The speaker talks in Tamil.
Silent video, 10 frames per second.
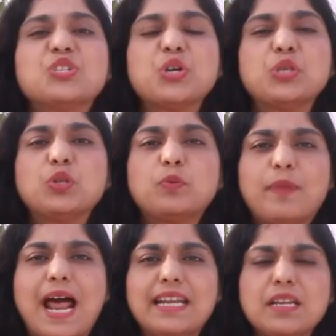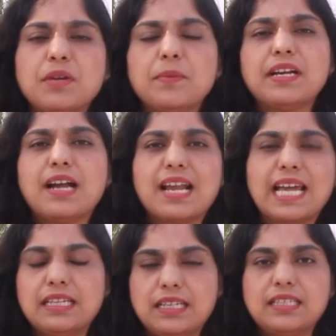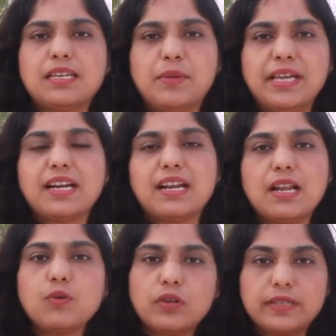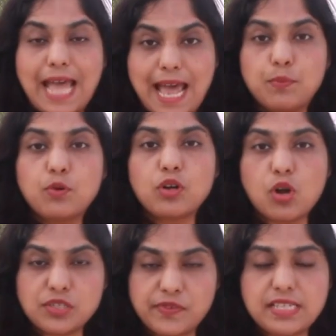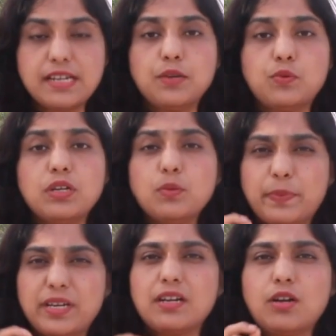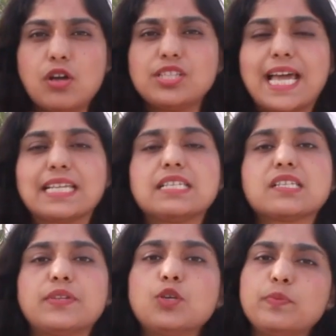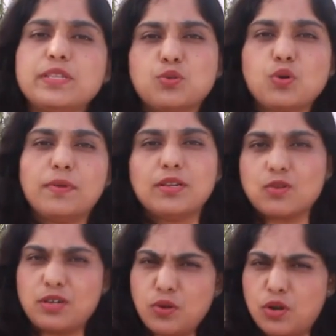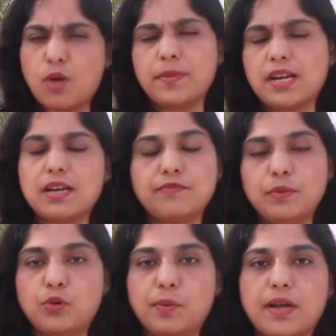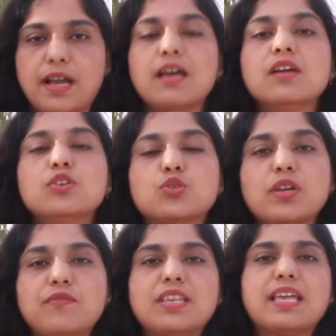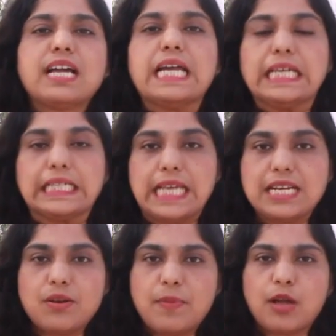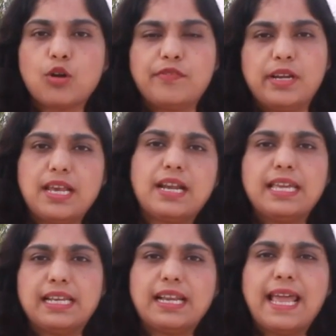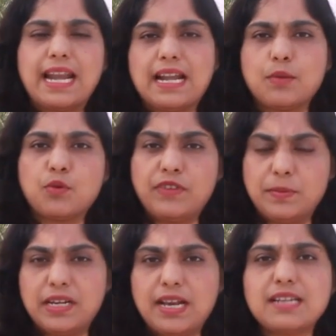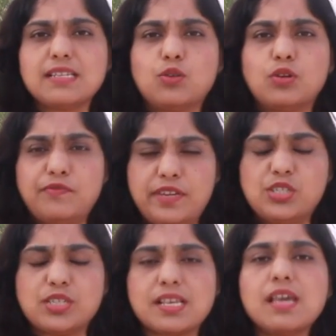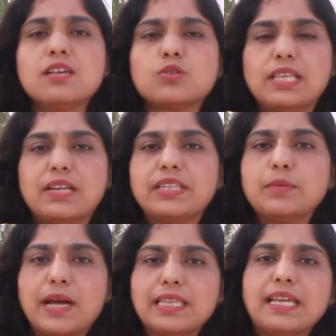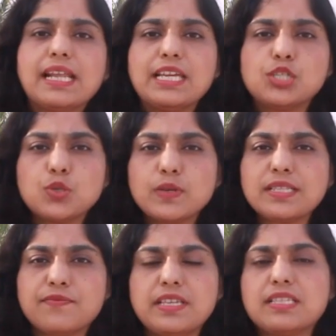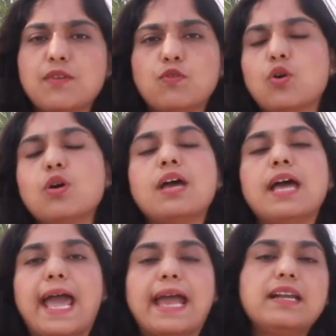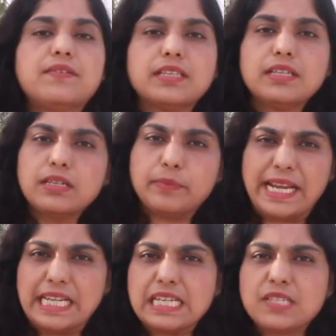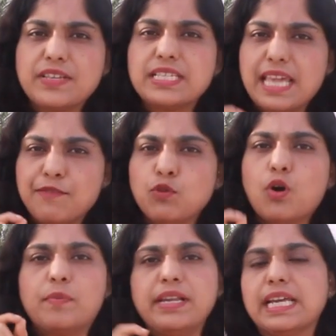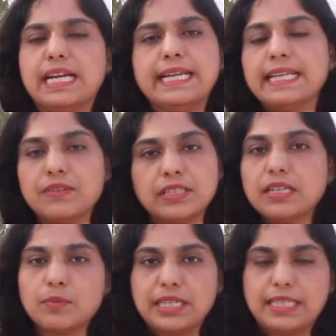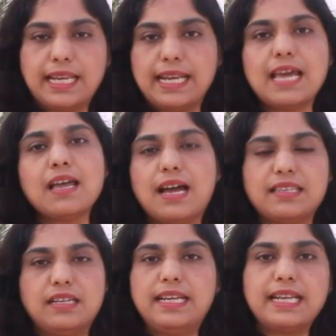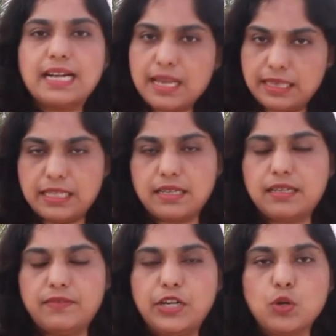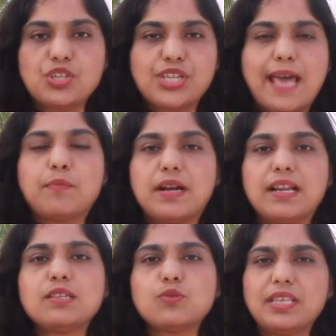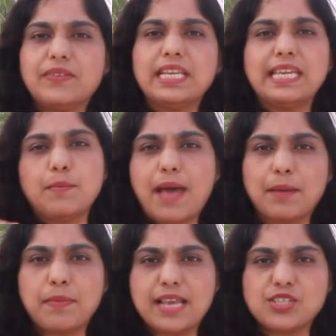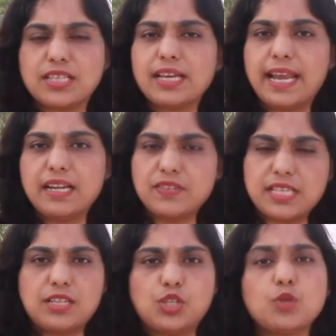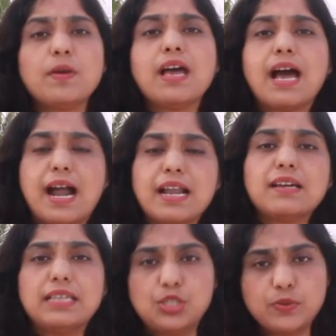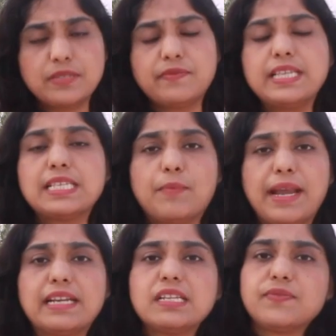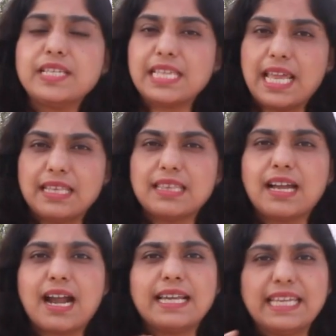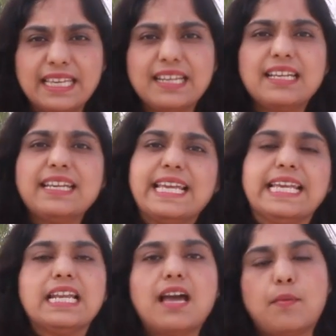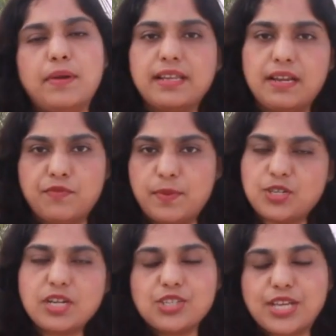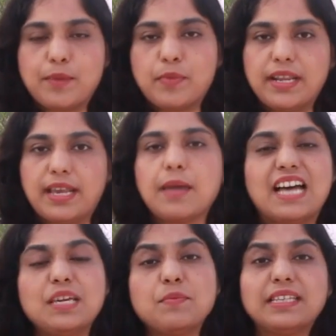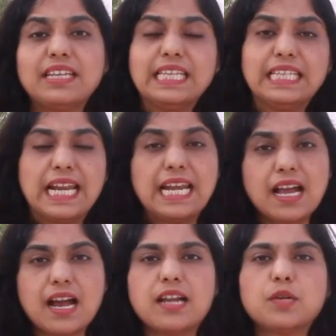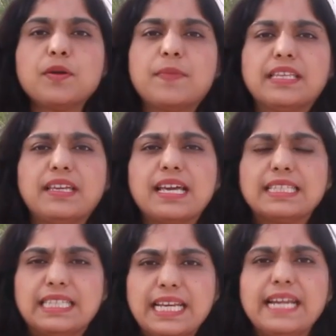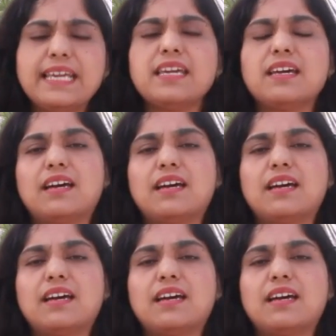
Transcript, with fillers: ஸோ இது ஒரு பிளாட்டினம் டெபிட் கார்டாக இருக்குது அப்படிங்கிறனால உங்களுக்கு வந்து ஏர்போர்ட் லான்ச் ஃபெசிலிட்டி உண்டு பெர் லான்ச் ஆக்சஸ்க்கு வந்து ருபீஸ் டூ அப்படின்னு சொல்லிட்டு ஒரு நாமினால் ஃபீ பிடிப்பாங்க ஸோ இவ்வளோ தாங்க சென்ட்ரல் பேங்க் ஆஃப் இந்தியாவில் இருக்கிற எல்லா டைப் ஆஃப் டெபிட் கார்ட்ஸ் அதோட ஃபீச்சர்ஸ் ஸோ இதில் வந்து பார்த்தீங்கன்னா இஷ்யூவல்ஸ் ஃபீஸ் எவ்வளோ அண்ட் வந்து மெயின்டெனன்ஸ் ஃபீஸ் எவ்வளோ அப்படிங்கிற டீட்டெயில் வந்து நமக்கு தெரியல அந்த டீட்டெயிலை நான் இந்த வீடியோவில் ஷேர் பண்ணலை ஸோ இதை வந்து நீங்கள் பேங்க் பிரான்ச்சில் தான் கேட்டு விசாரிச்சுக்கணும் ஆனால் இஷ்யூவன்ஸ் ஃபீஸ் அண்ட் மெயின்டெனன்ஸ் ஃபீஸ் எந்தெந்த கார்டுக்கு இருக்குது இல்லை இல்லை அப்படிங்கிற இன்ஃபர்மேஷனை நான் ஷேர் பண்ணியிருக்கேன் அதே மாதிரி இது எல்லா கார்டுக்குமே பார்த்தீங்கன்னா த்ரீ டி